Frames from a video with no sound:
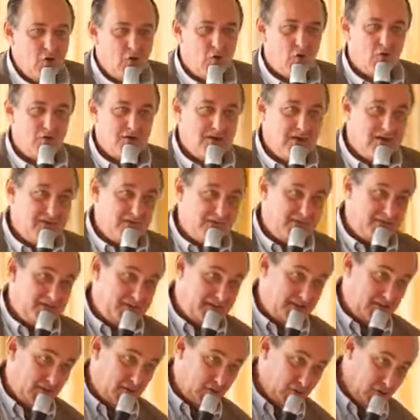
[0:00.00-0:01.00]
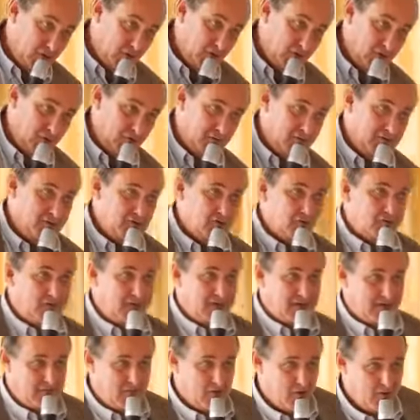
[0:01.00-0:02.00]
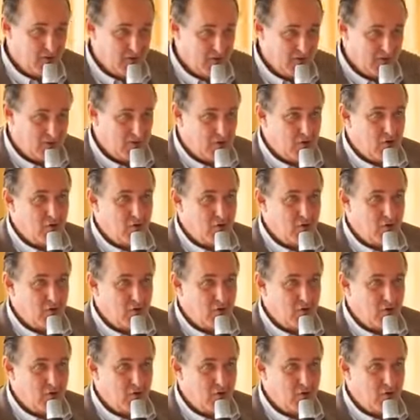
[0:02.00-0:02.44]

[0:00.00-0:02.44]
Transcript: on a investi deux usines de traitement